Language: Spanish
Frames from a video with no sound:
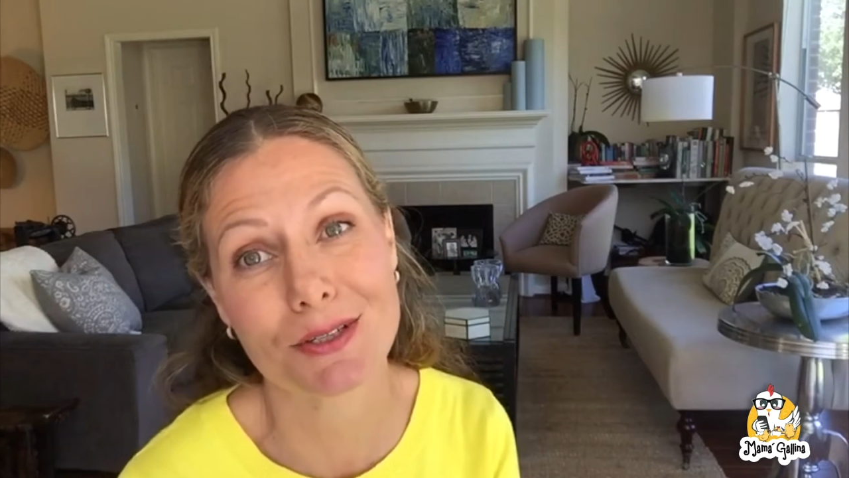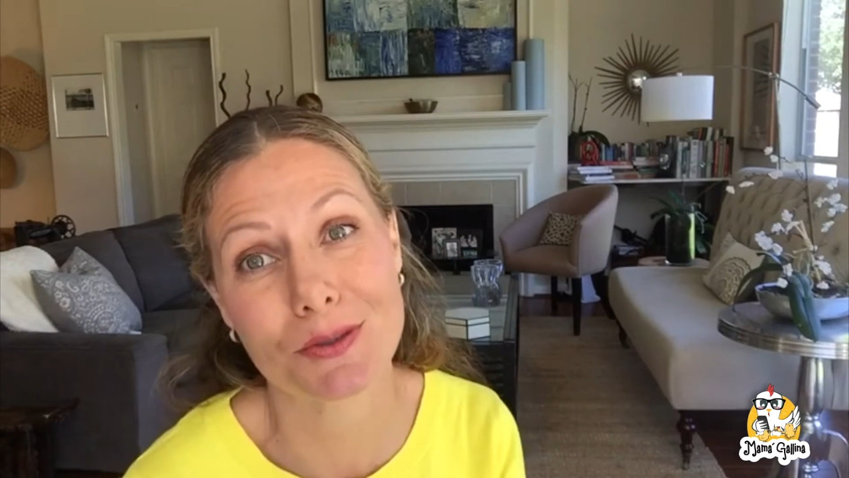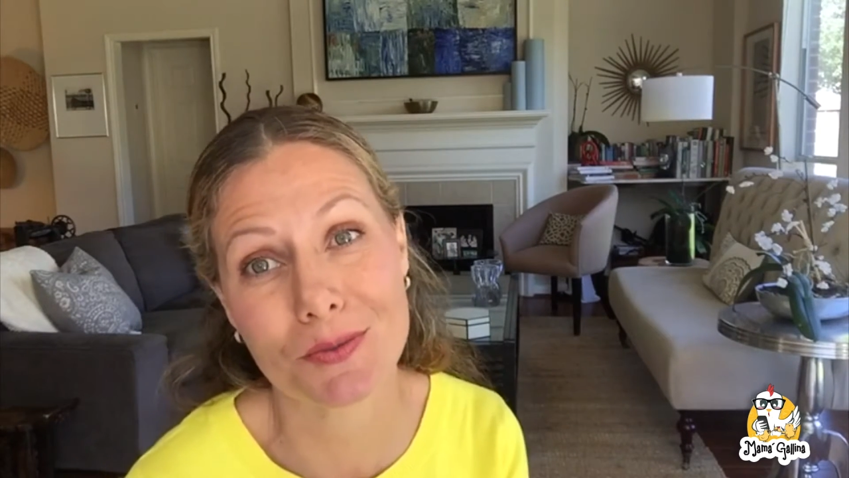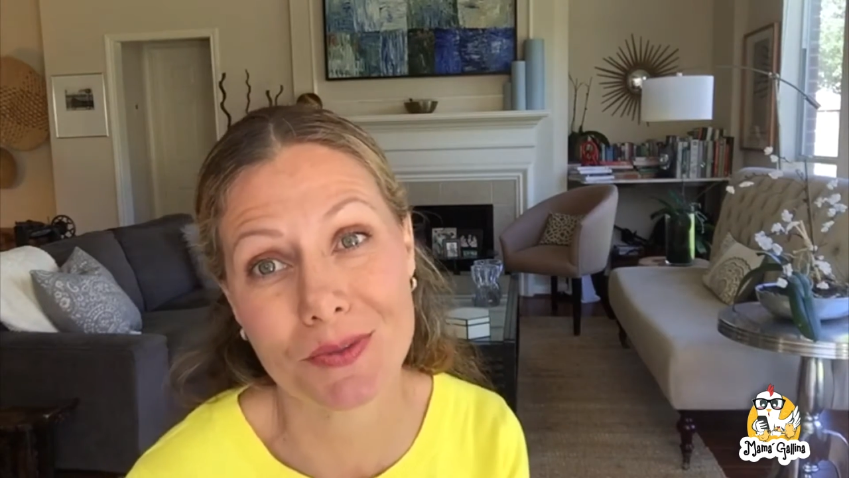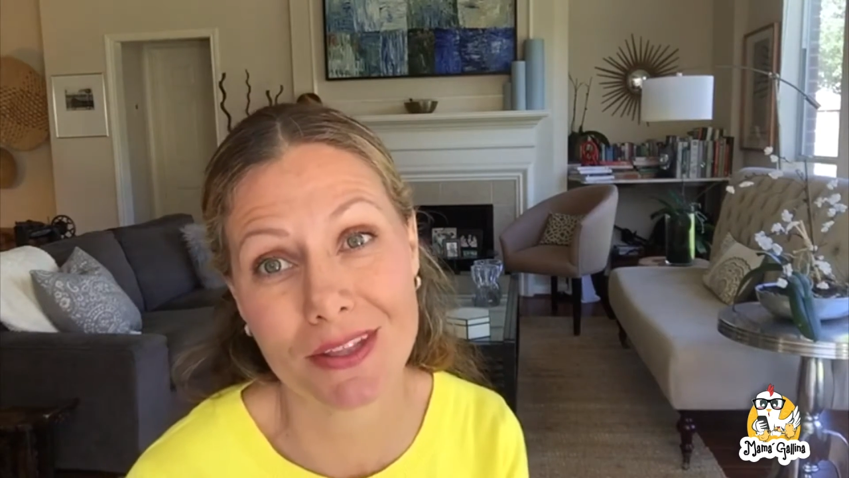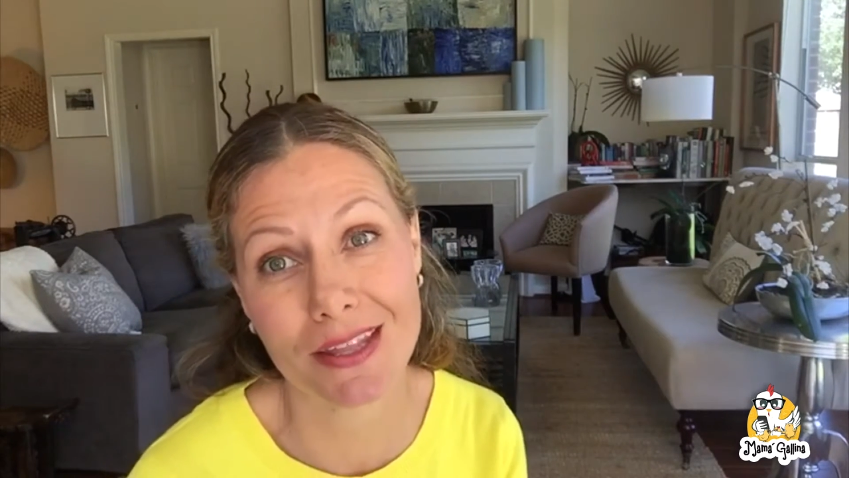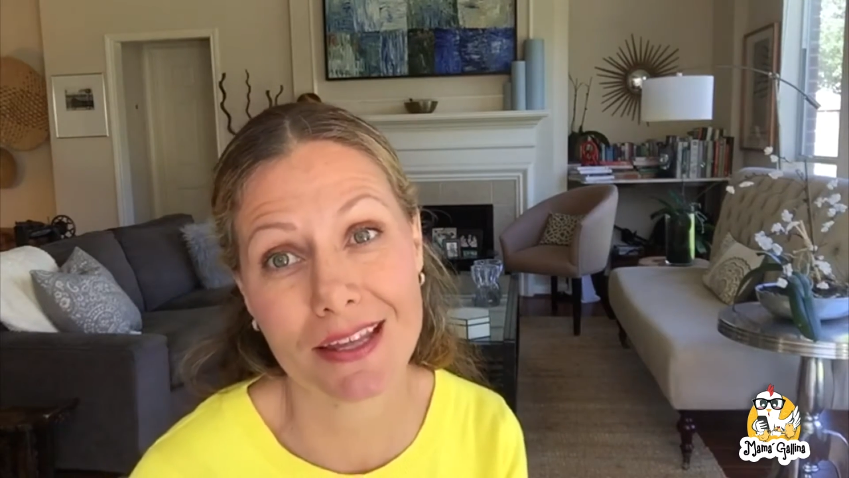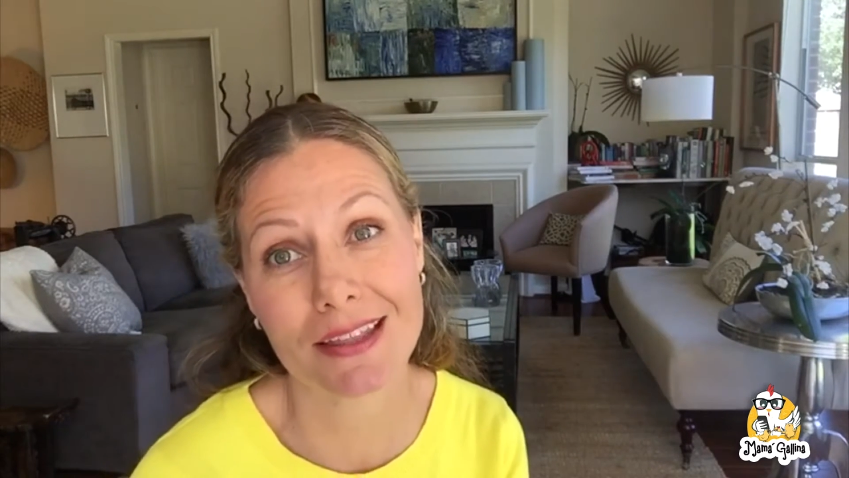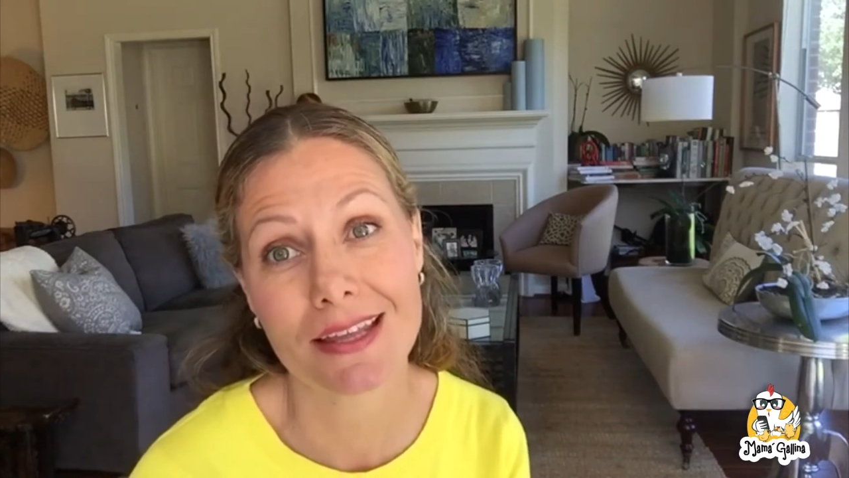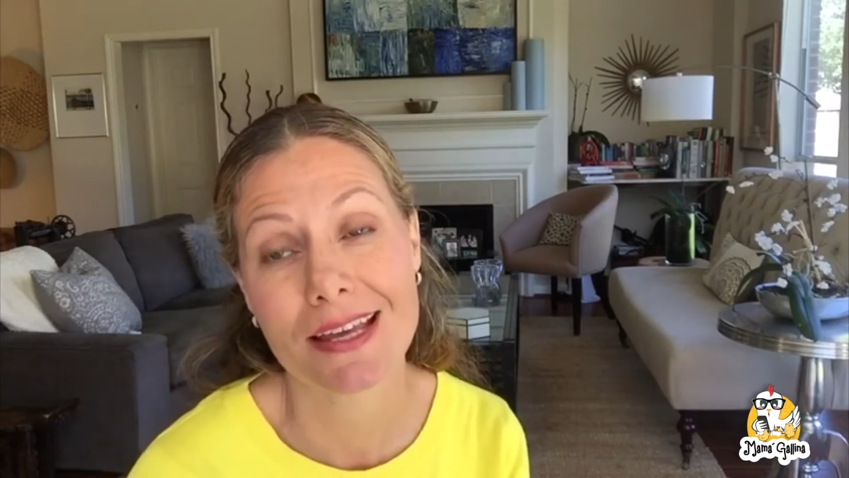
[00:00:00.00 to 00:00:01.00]
tu
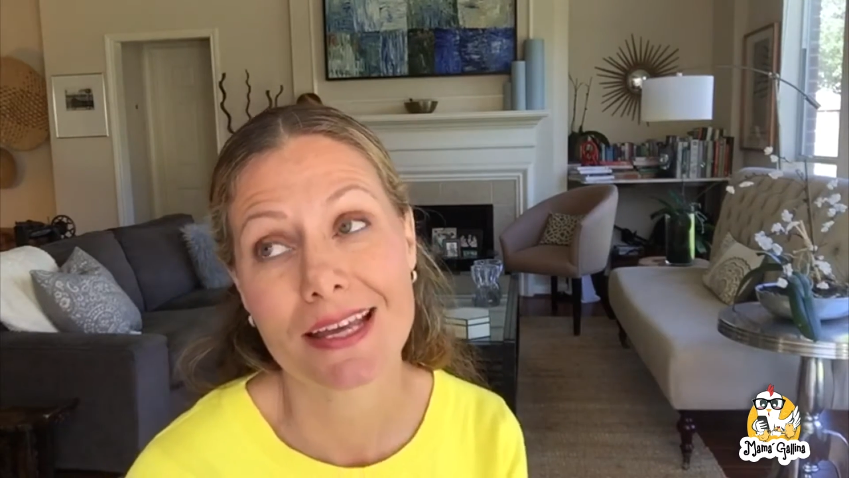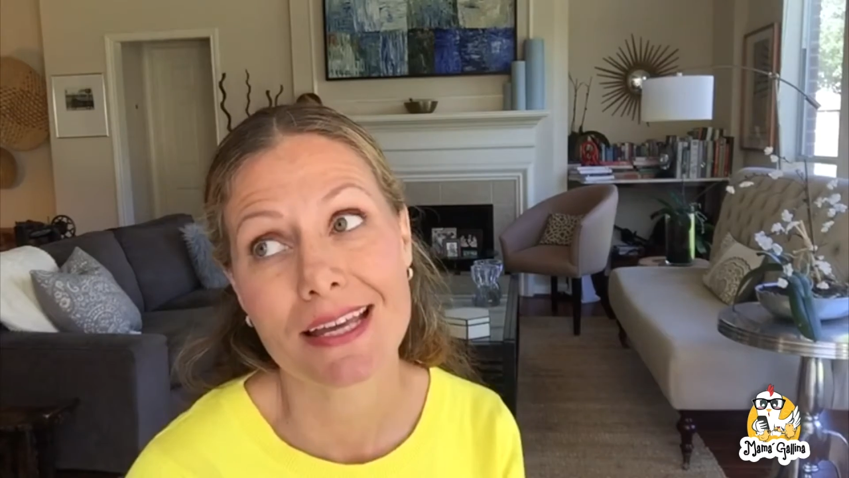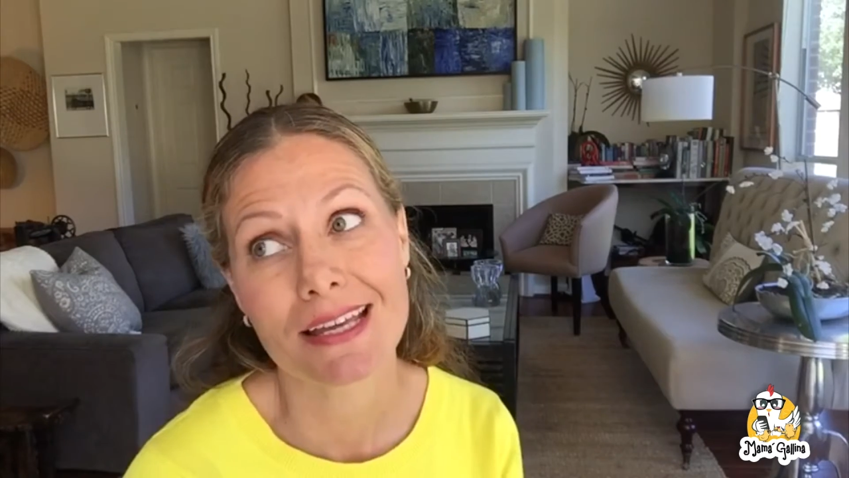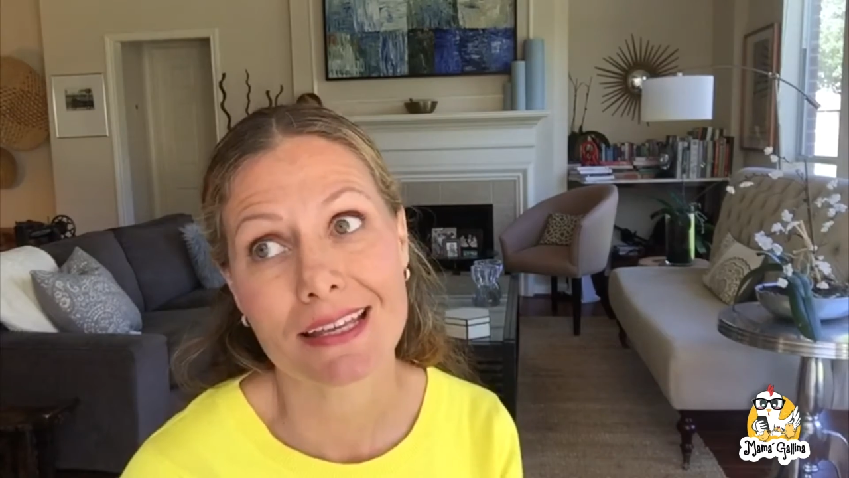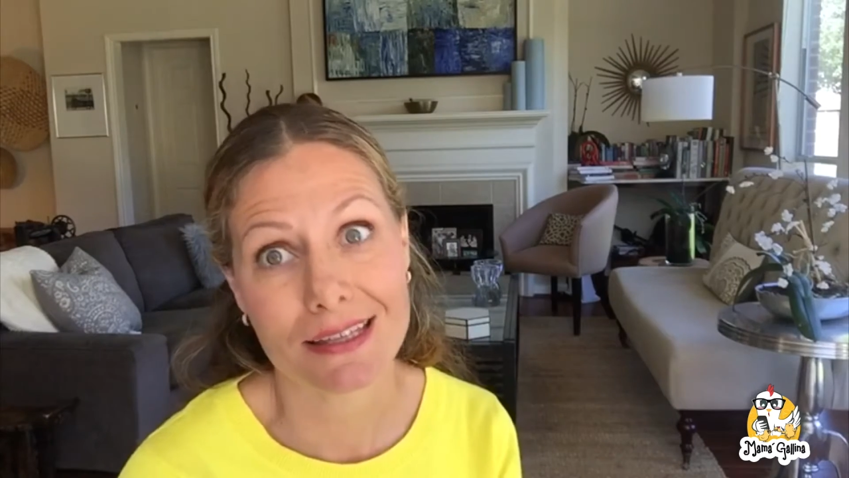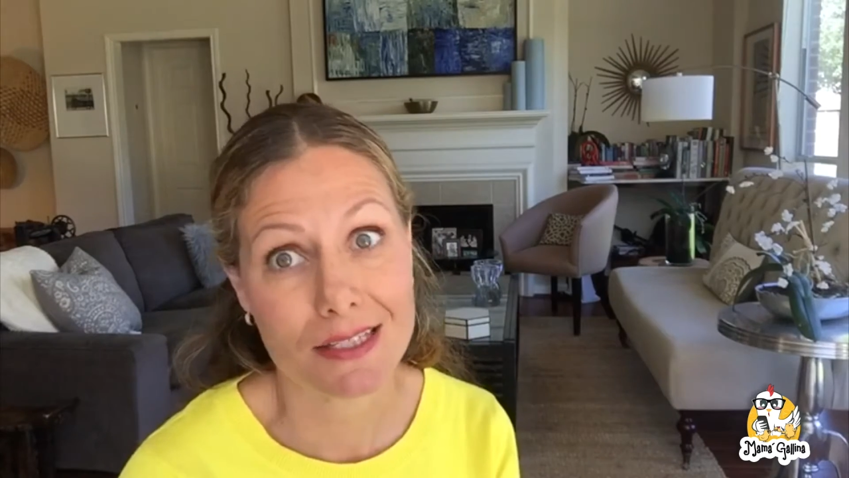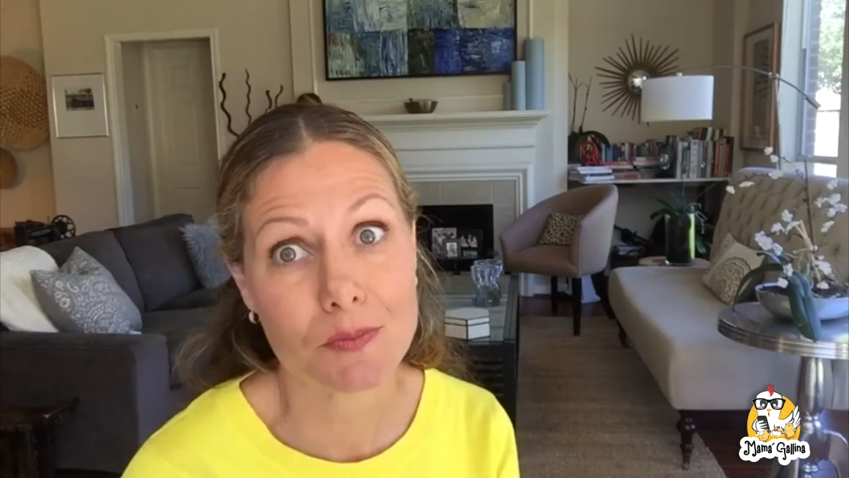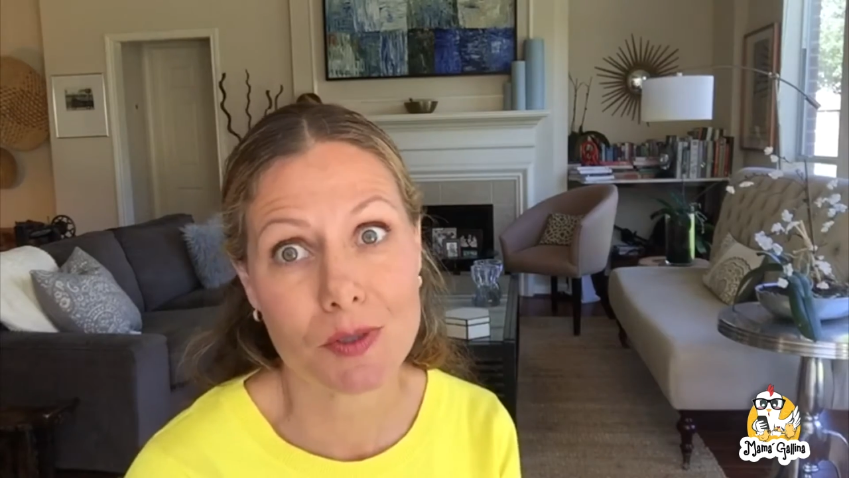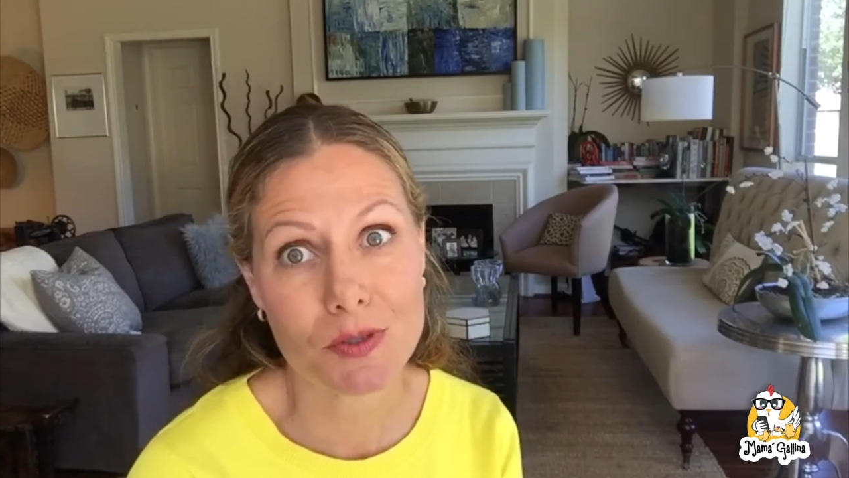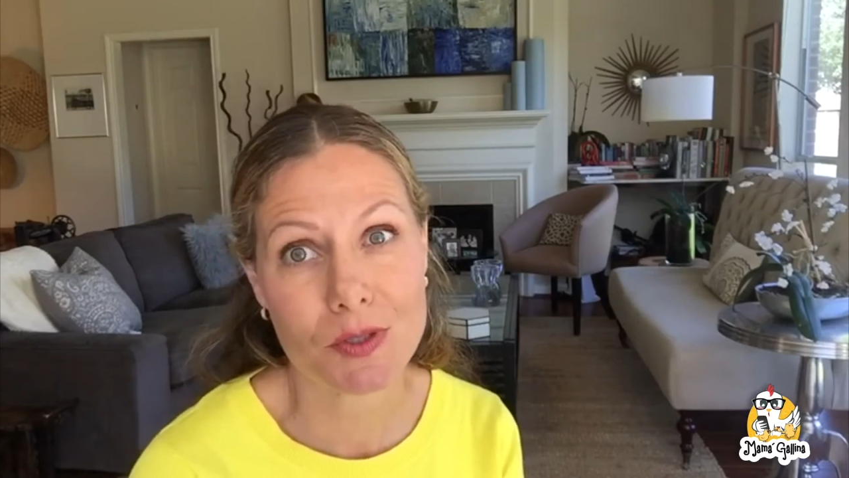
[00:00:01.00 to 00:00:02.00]
comunidad ¿Qué es
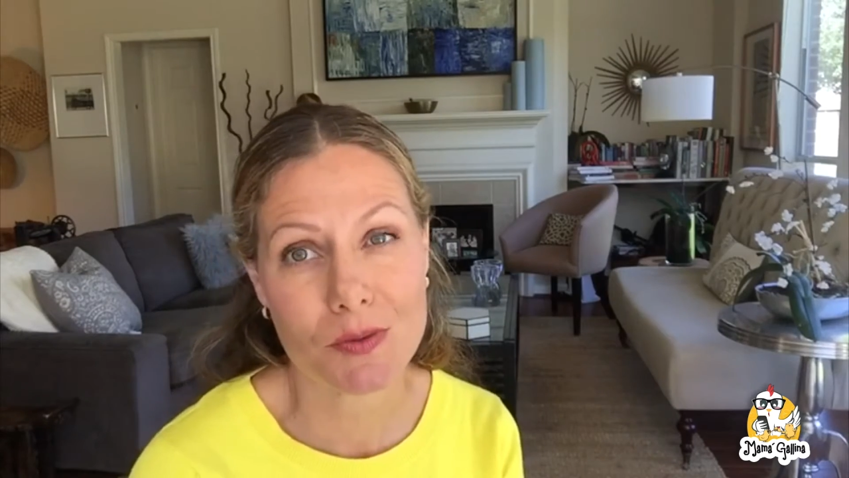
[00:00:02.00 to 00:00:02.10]
piloncillo y